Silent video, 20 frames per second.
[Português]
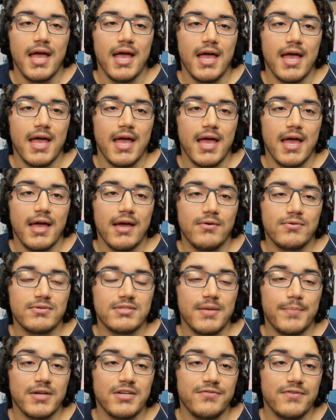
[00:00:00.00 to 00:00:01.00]
É, o que
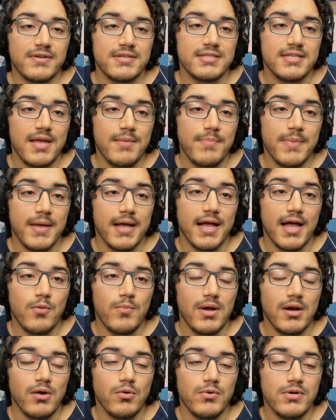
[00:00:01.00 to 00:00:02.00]
você pode fazer é pegar
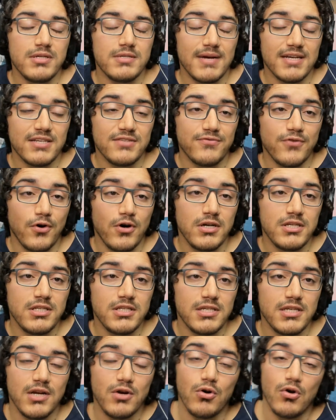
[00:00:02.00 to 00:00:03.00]
uma luz mais
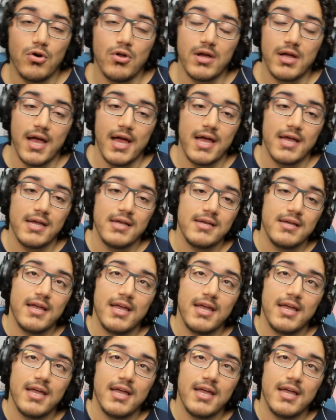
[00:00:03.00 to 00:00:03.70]
forte e colocar